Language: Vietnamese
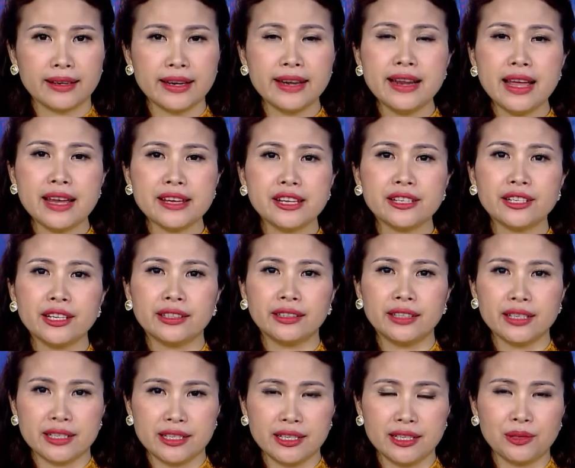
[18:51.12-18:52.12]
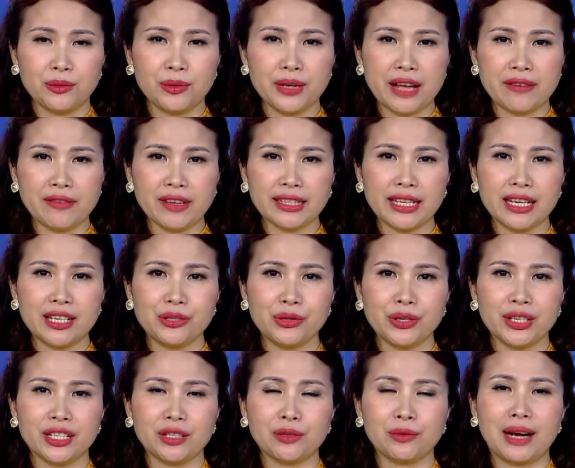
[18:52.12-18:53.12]
Đến đây chương trình thời sự của Đài Phát Thanh
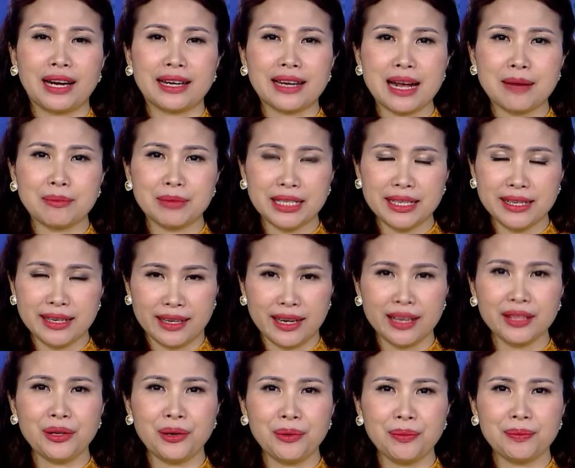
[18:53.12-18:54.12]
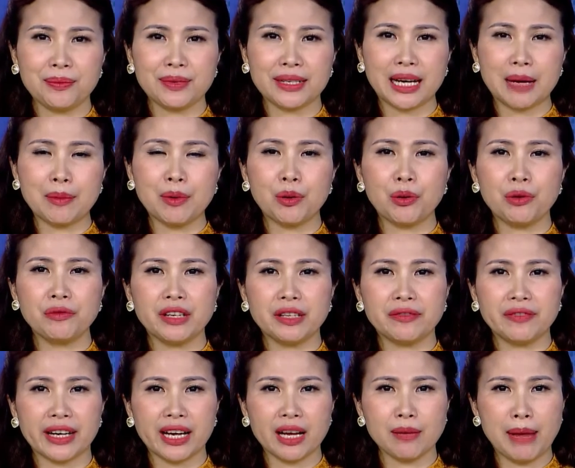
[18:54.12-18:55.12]
Truyền hình Quảng Nam xin được kết thúc. Cảm ơn quý
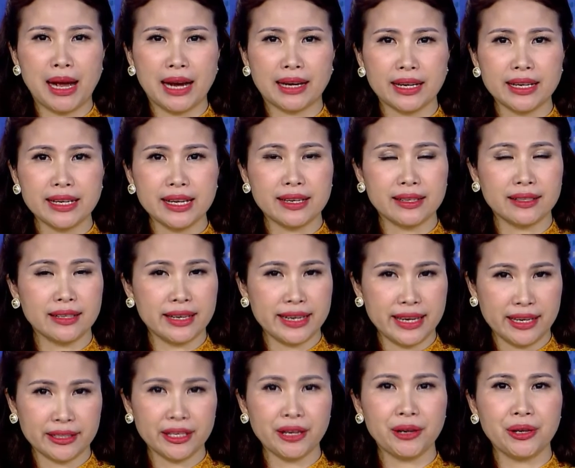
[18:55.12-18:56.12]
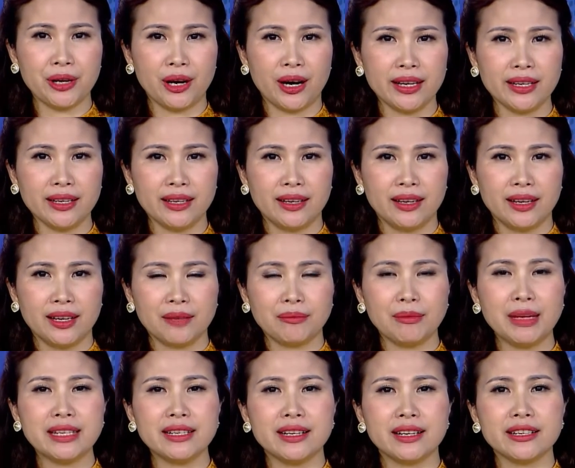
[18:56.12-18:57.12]
vị và các bạn đã dành thời gian theo dõi.
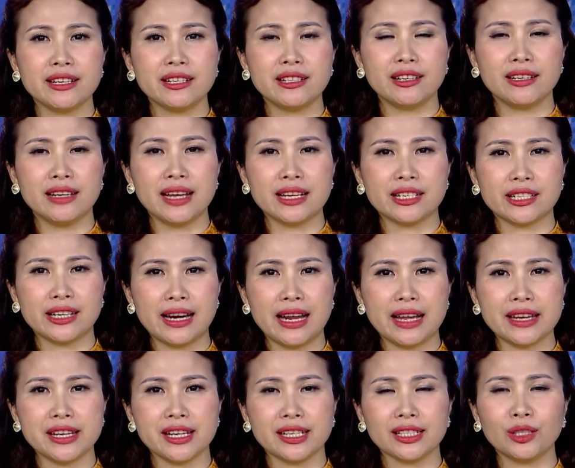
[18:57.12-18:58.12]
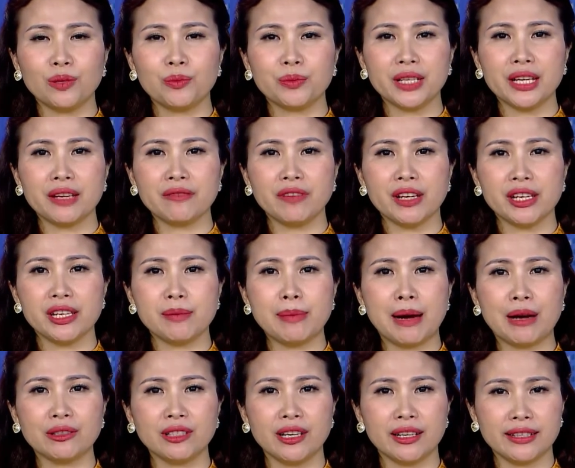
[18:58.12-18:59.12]
Bây giờ như thường lệ sẽ là những thông tin về dự
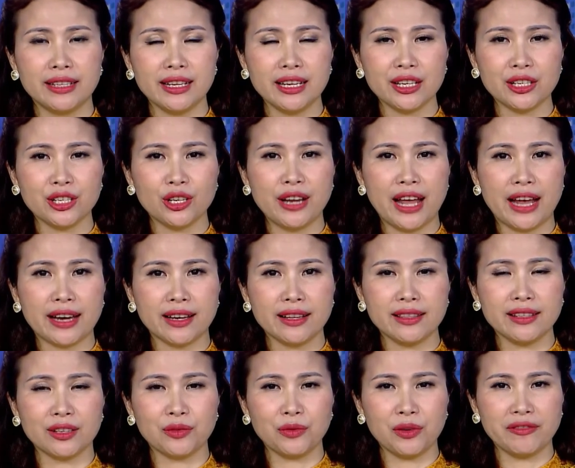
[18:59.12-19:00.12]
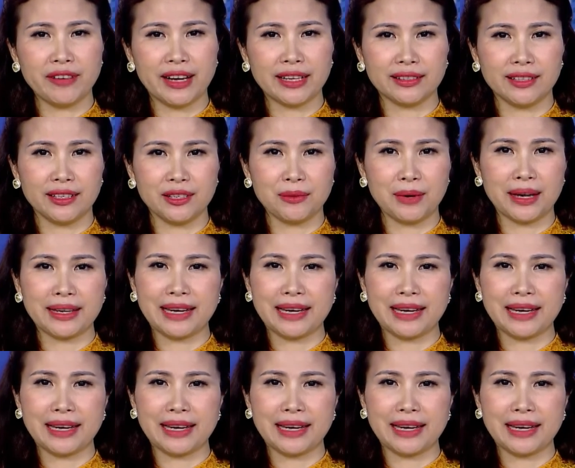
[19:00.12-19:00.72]
báo thời tiết do Đài Khí tượng Thủy văn tỉnh